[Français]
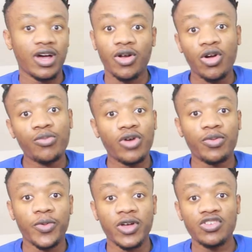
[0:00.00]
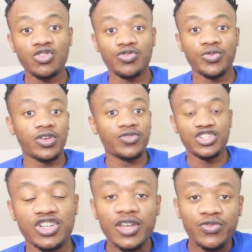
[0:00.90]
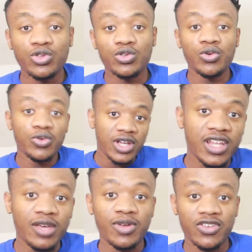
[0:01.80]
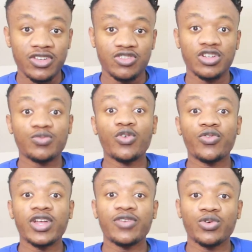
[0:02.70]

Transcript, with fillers: Alors, comme pour la première édition, je vais vous afficher les photos et les places des gens qui m'ont envoyé les